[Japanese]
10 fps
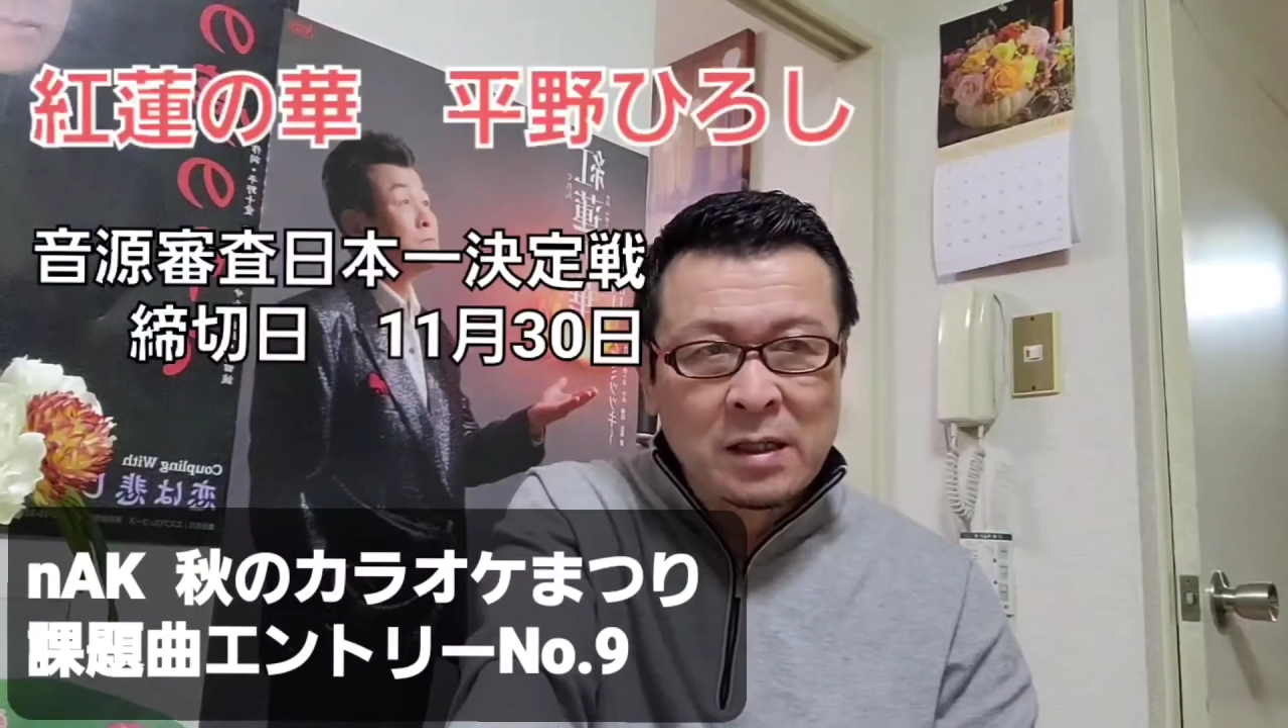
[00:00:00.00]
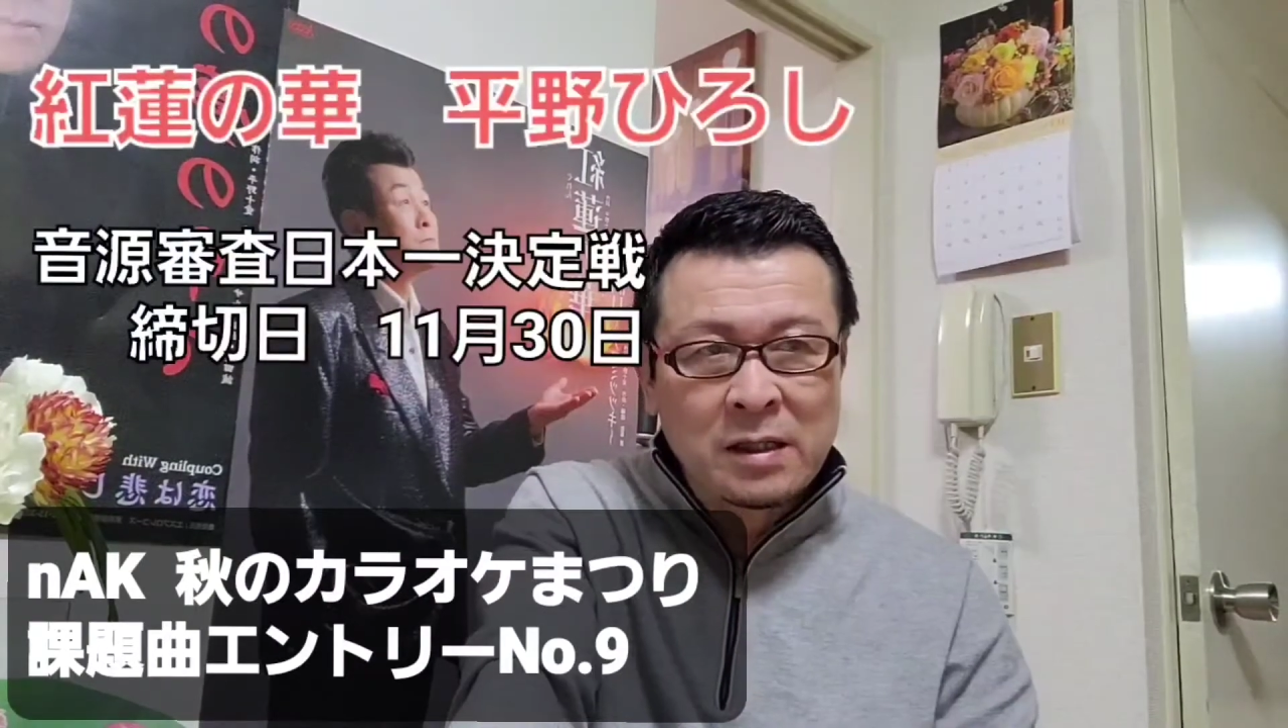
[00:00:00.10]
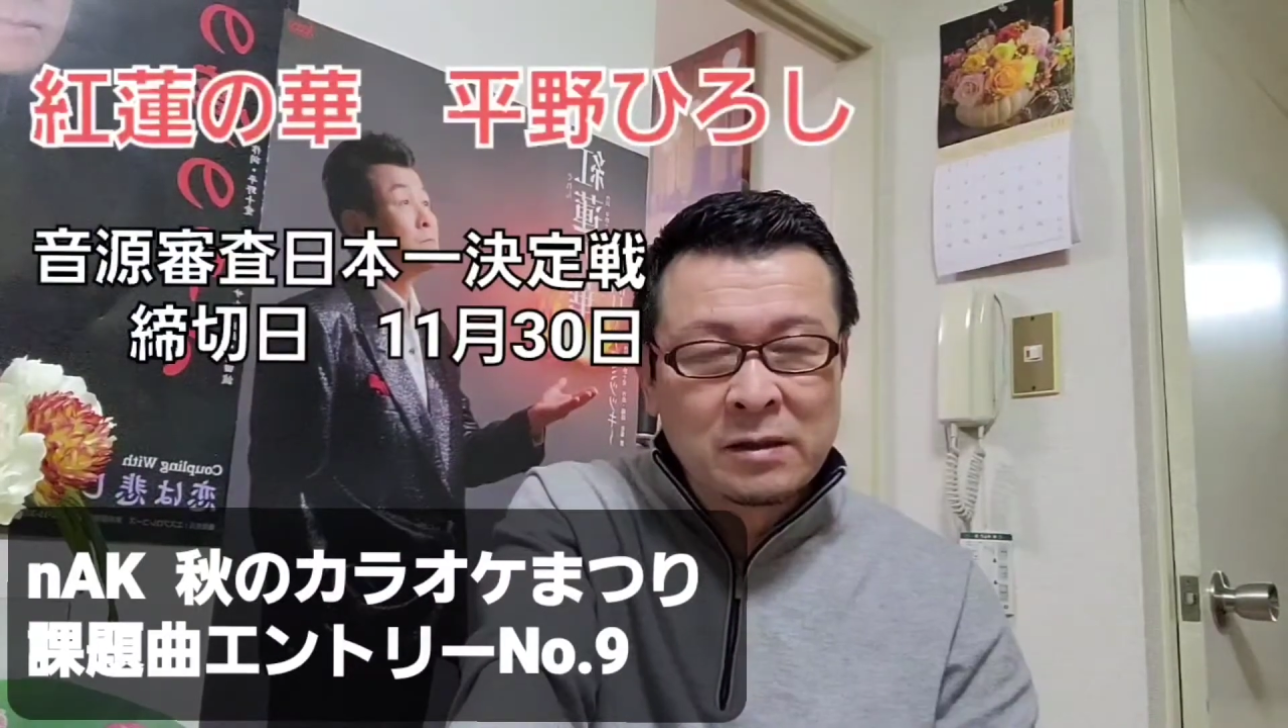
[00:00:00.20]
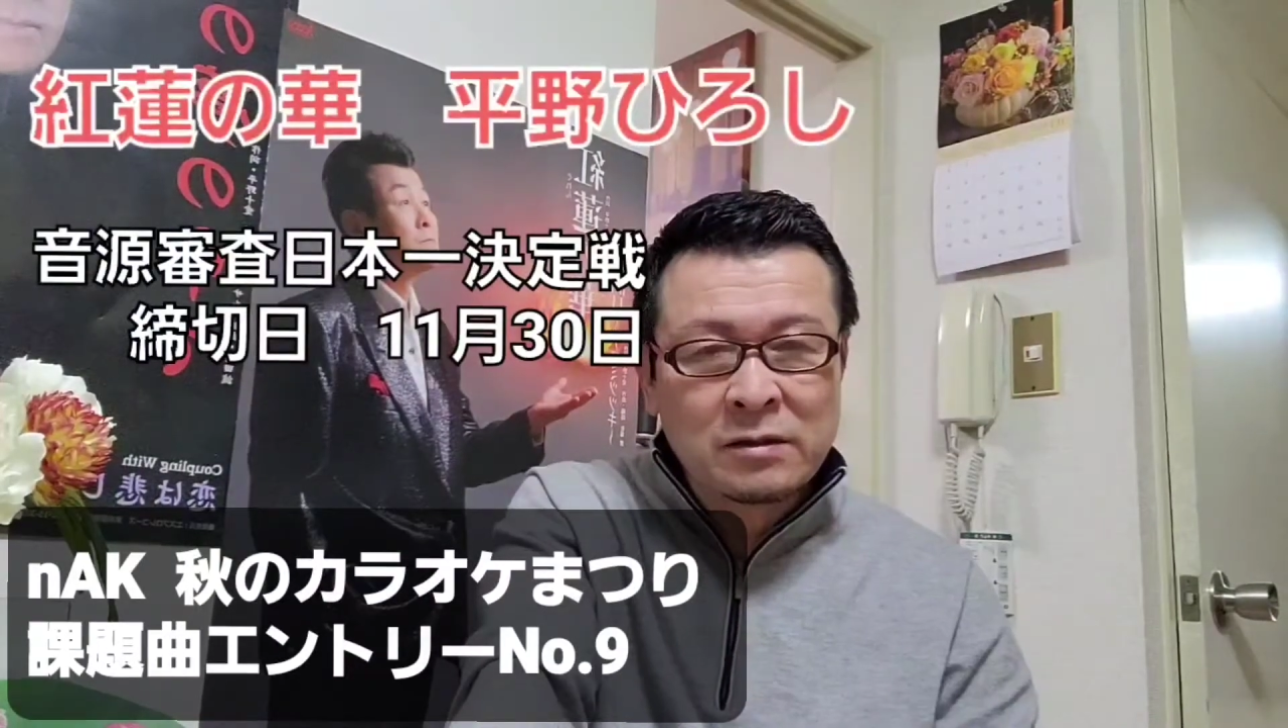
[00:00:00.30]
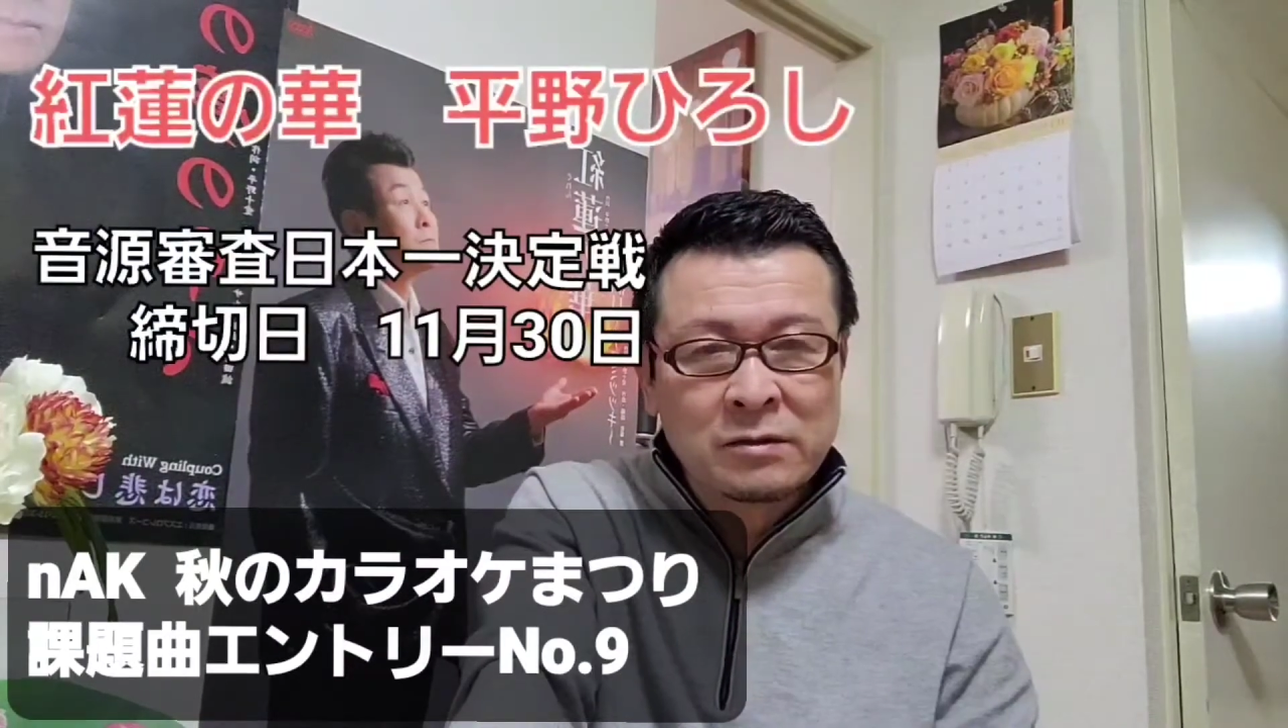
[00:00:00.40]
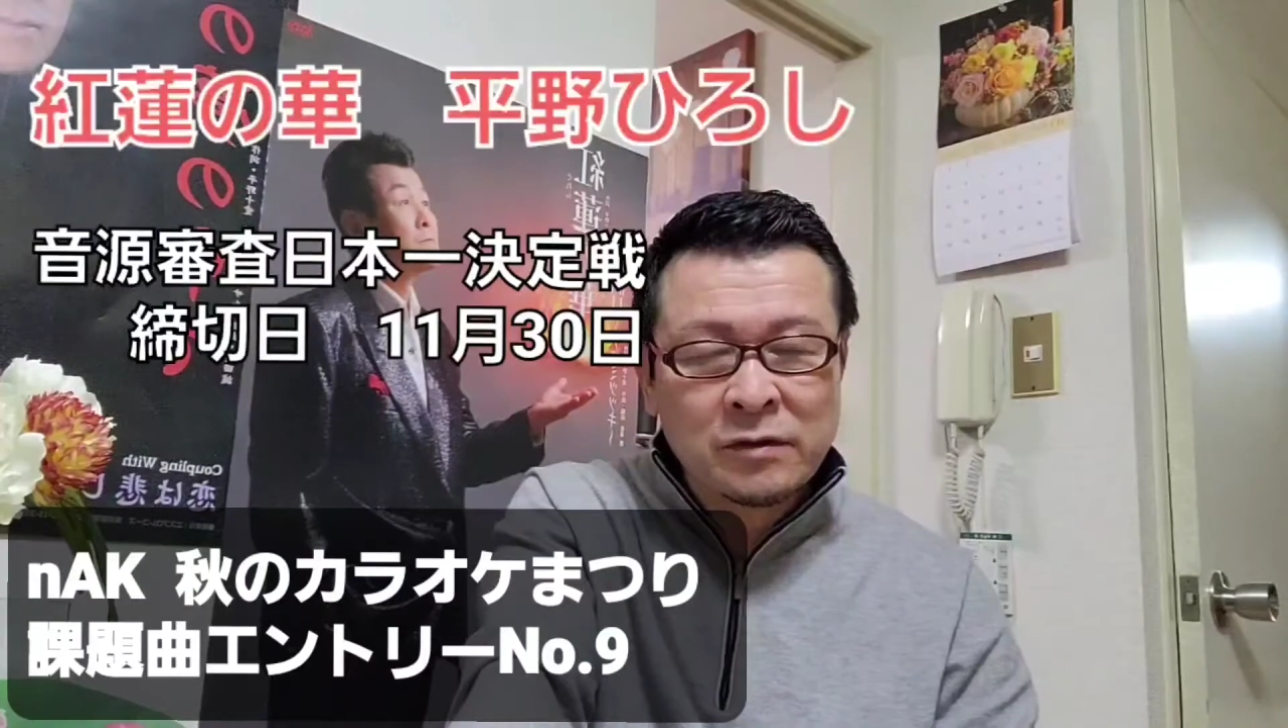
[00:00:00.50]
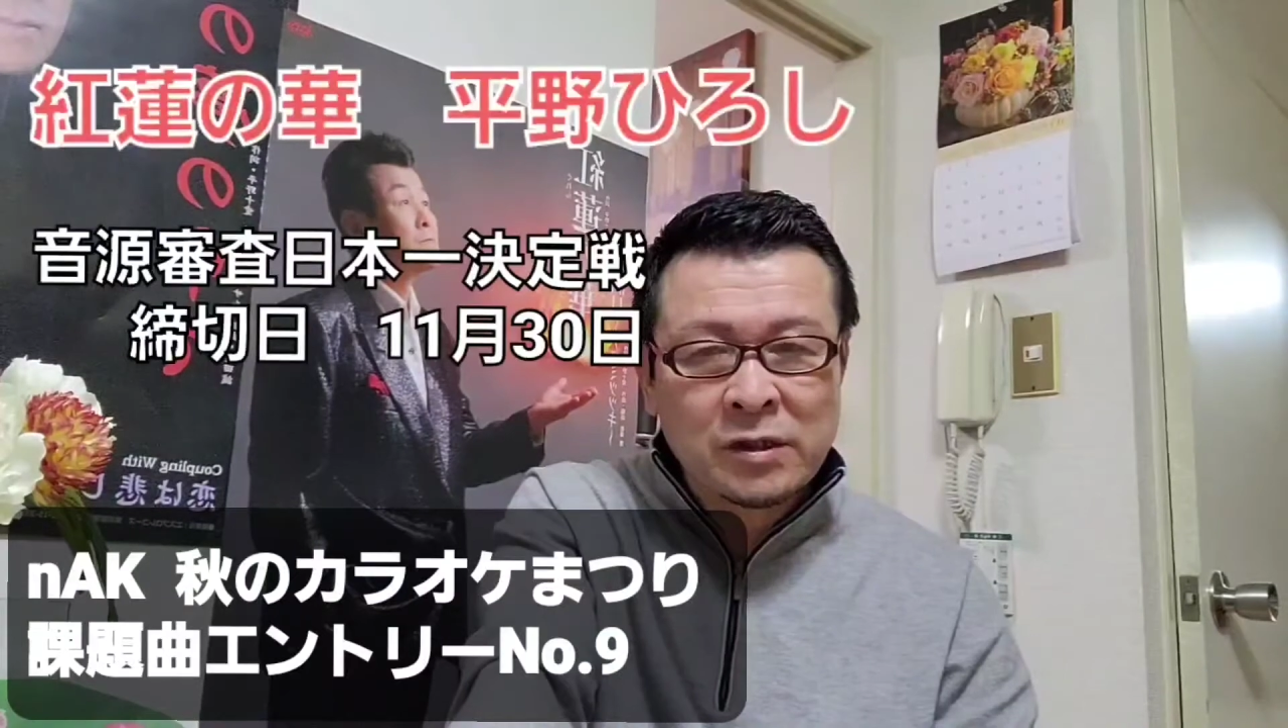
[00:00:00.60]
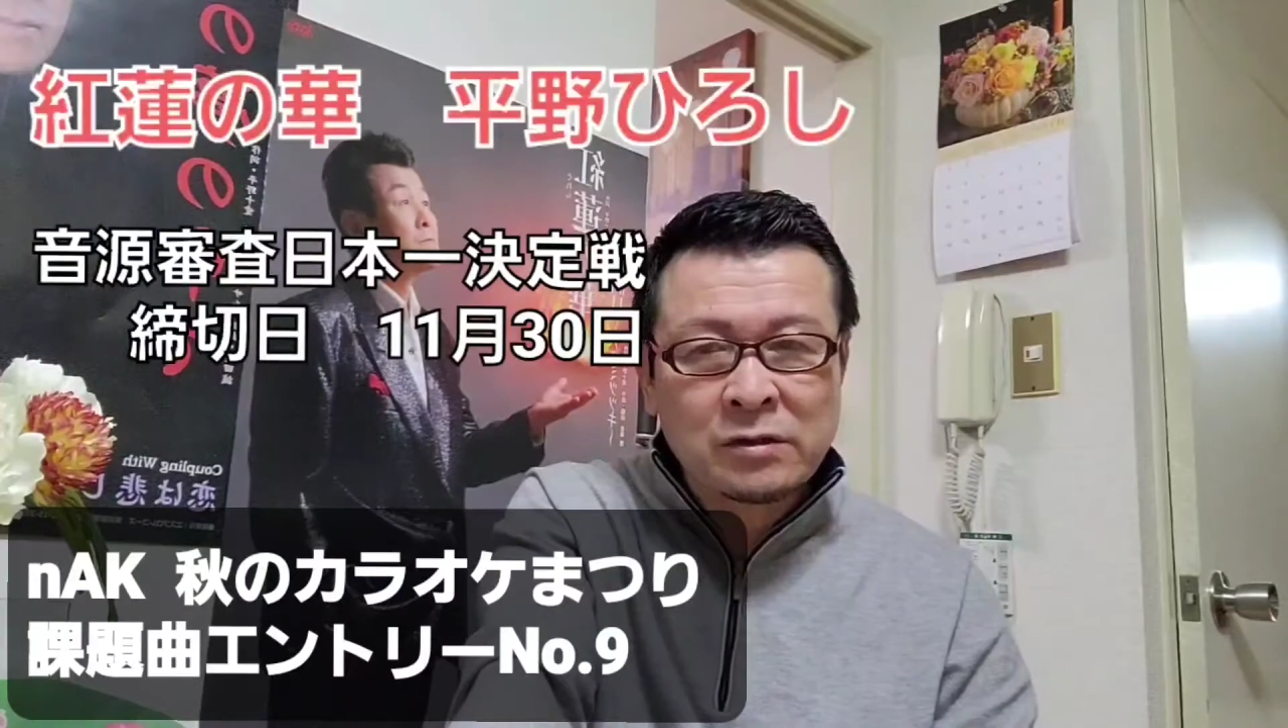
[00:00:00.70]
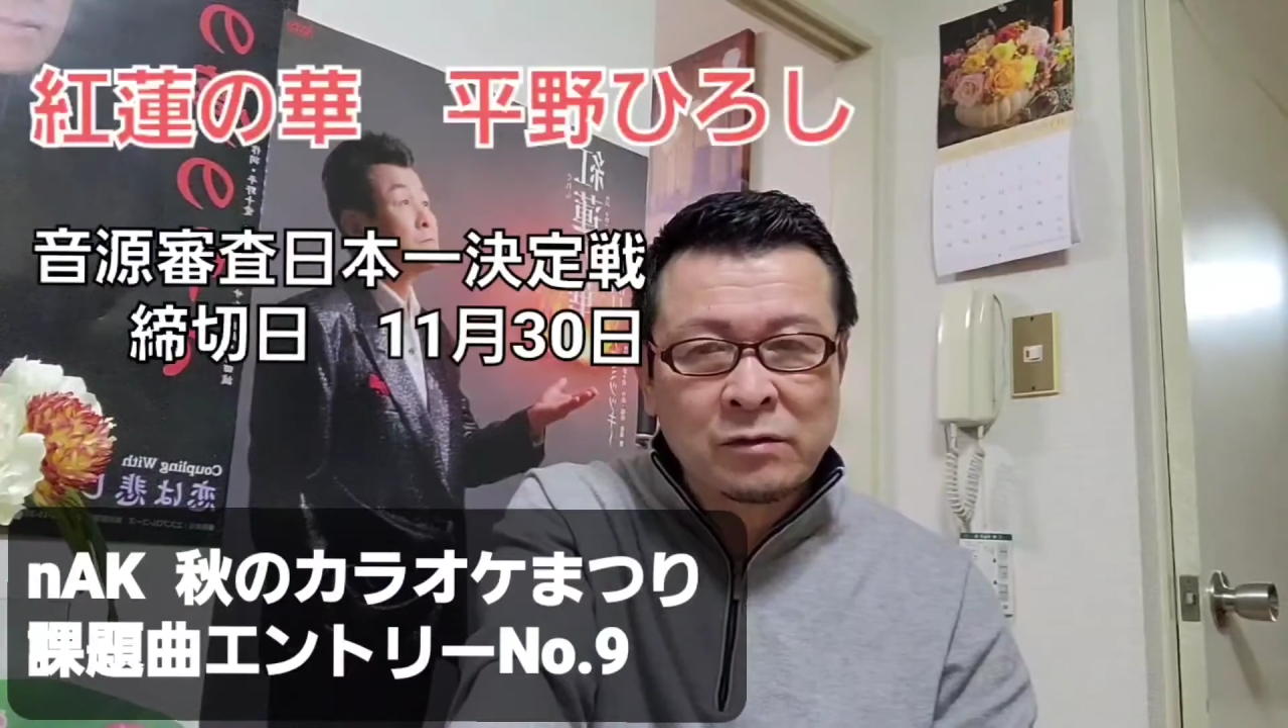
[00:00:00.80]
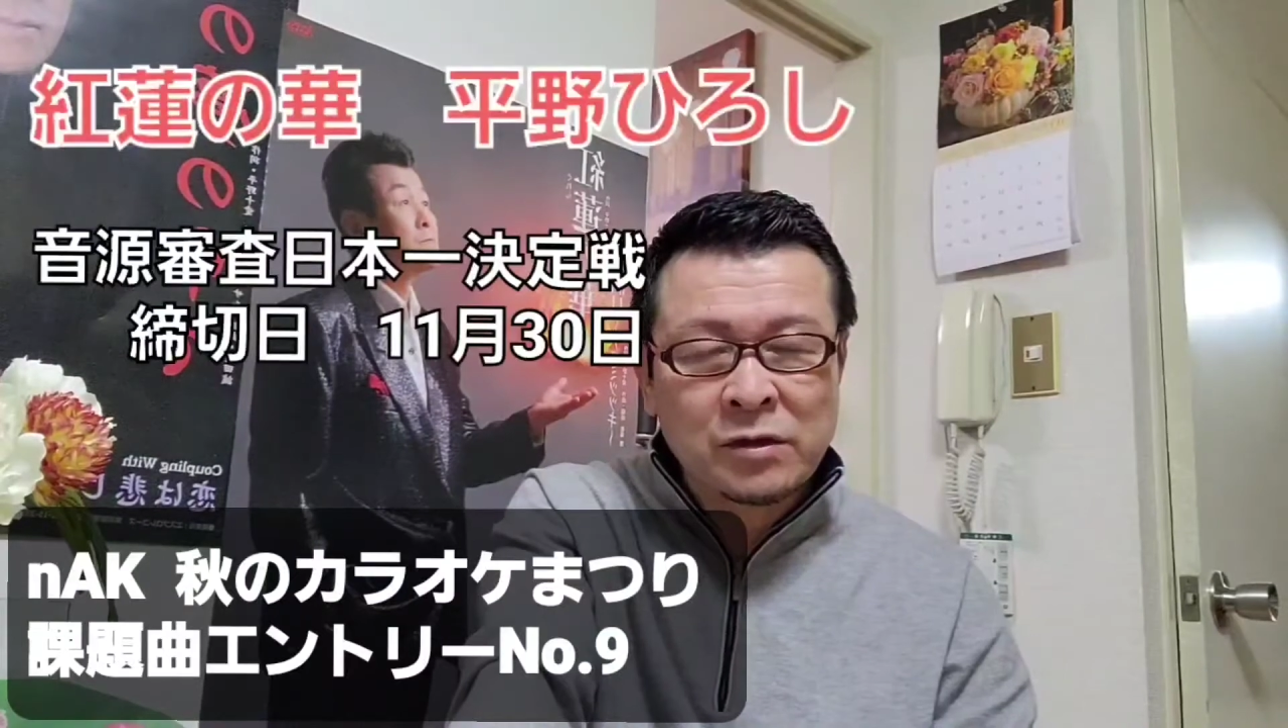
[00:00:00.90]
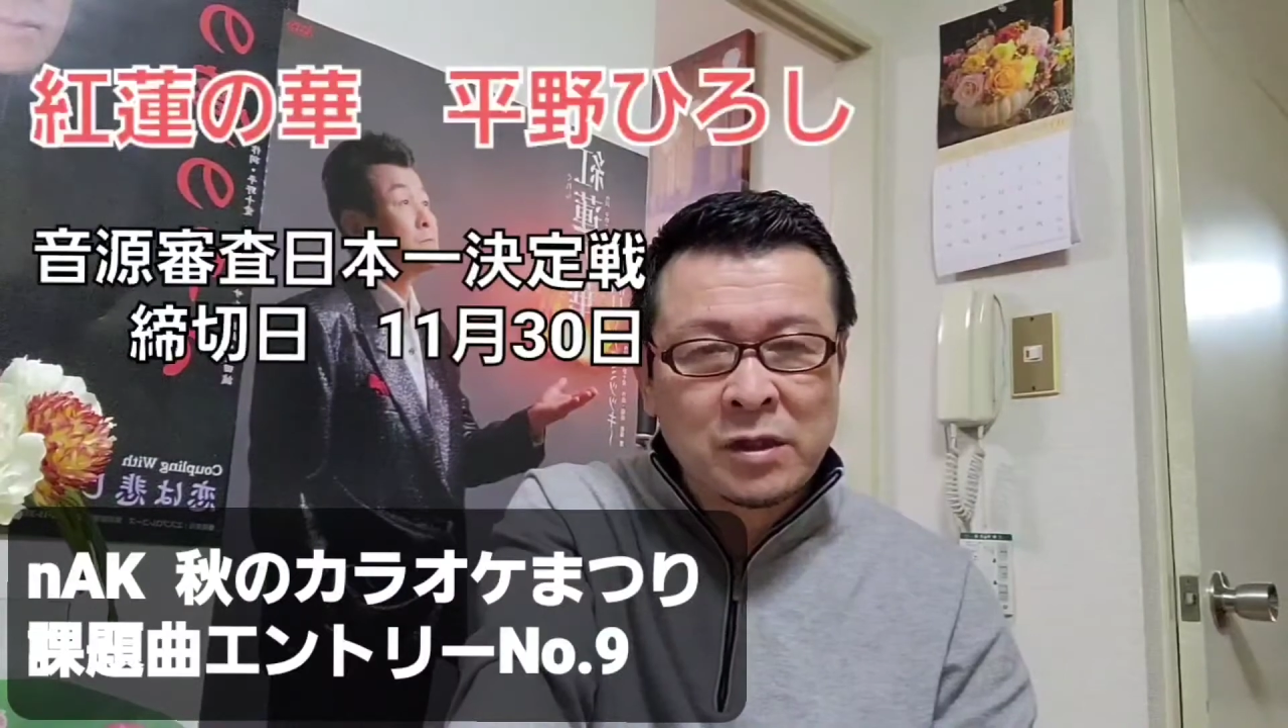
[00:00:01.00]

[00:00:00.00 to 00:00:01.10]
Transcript: えー、詳しく教